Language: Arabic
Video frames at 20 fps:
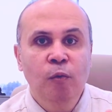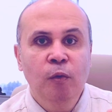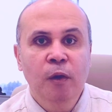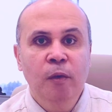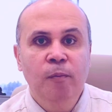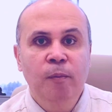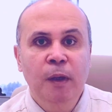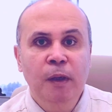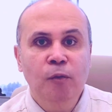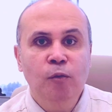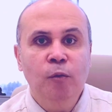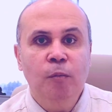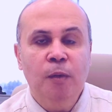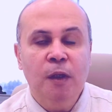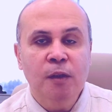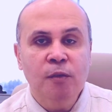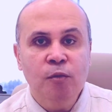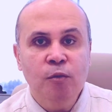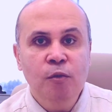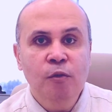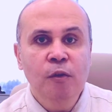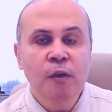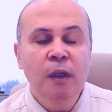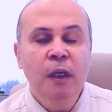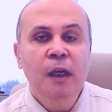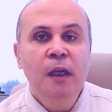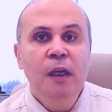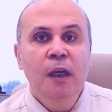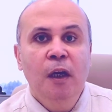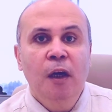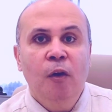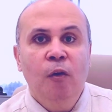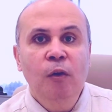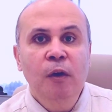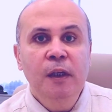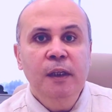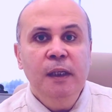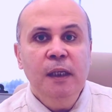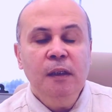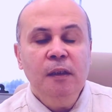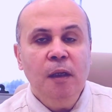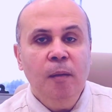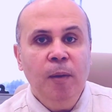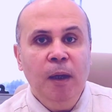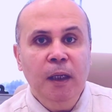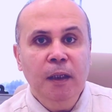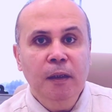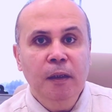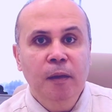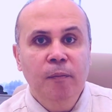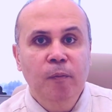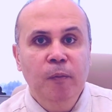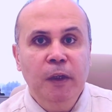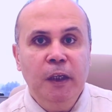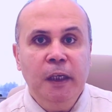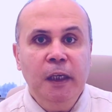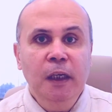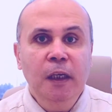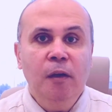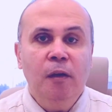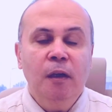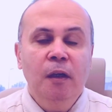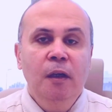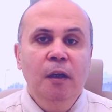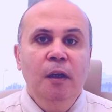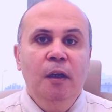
والبنتوبرازول كل ده طبعا من غير